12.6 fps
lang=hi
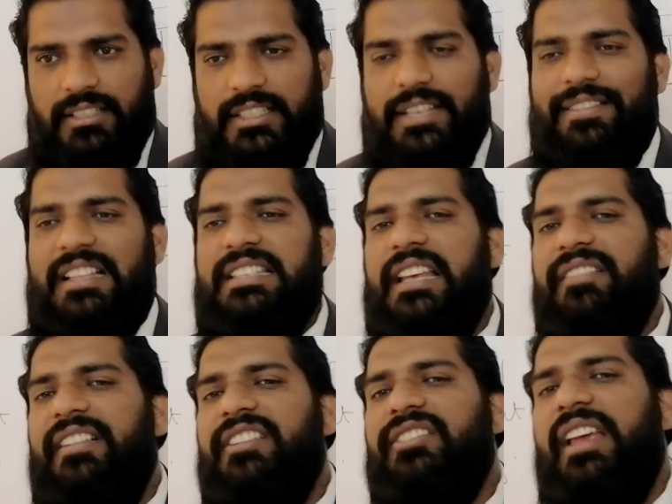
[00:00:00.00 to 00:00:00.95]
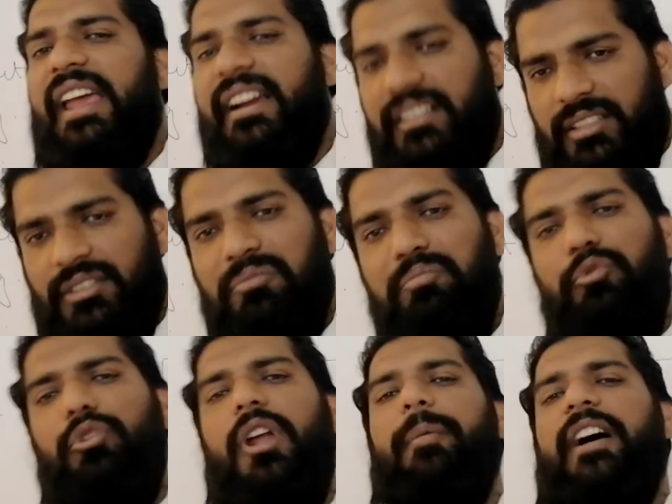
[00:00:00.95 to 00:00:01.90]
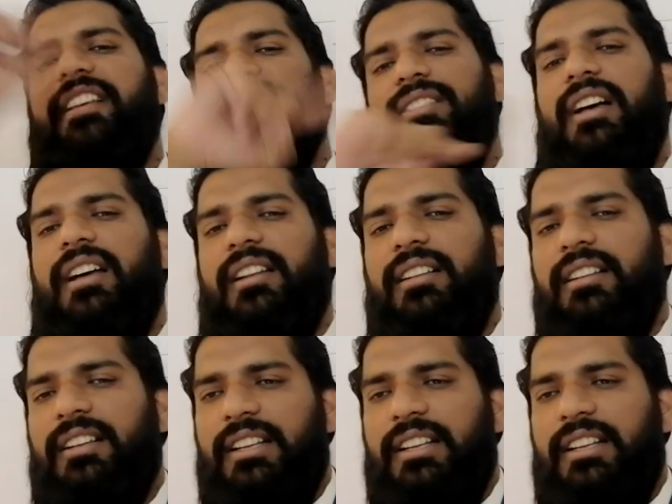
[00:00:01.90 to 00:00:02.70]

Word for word: सिविल सर्वेंट्स एक्ट पूरा पाकिस्तान